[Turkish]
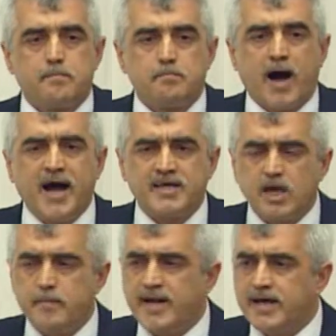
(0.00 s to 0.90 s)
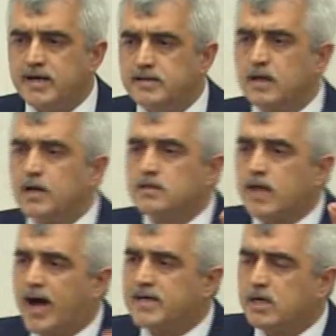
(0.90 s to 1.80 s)
Mahkemelerin
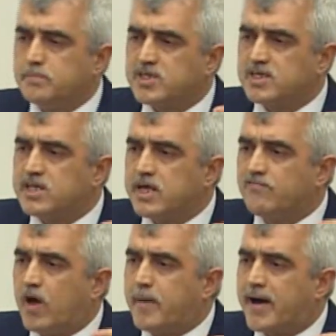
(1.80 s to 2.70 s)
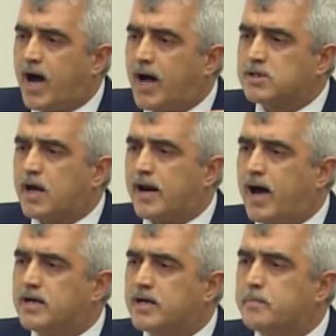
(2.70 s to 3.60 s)
takipsizlik ve beraat
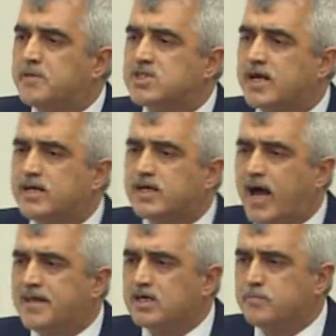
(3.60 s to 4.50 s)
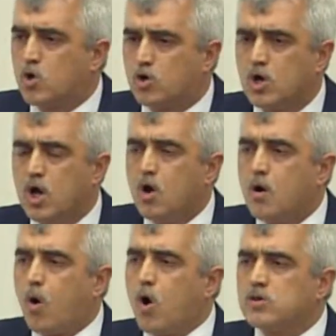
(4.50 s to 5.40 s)
kararları bizi ilgilendirmiyor.
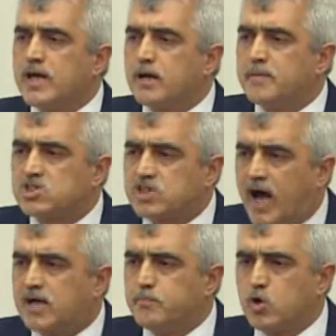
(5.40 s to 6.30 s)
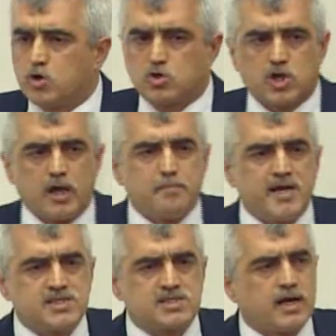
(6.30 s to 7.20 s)
Onları biz takmıyoruz.
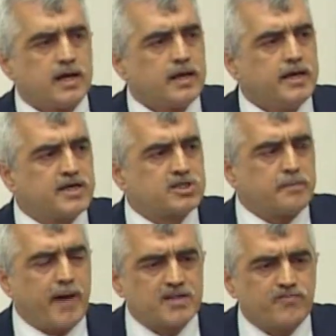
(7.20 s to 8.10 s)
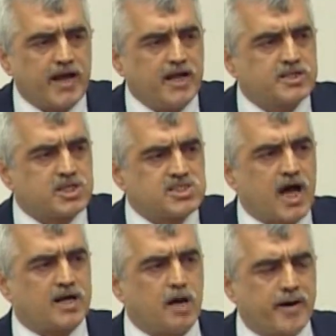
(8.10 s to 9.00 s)
Biz irtibat ve
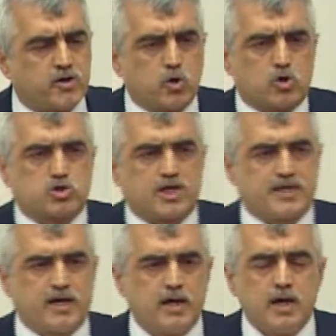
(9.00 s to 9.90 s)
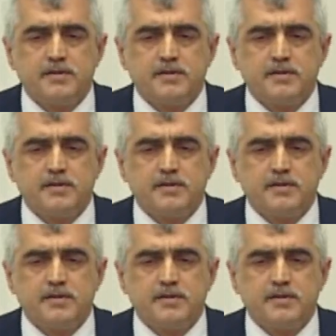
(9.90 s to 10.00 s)
iltisaka bakıyoruz dedi.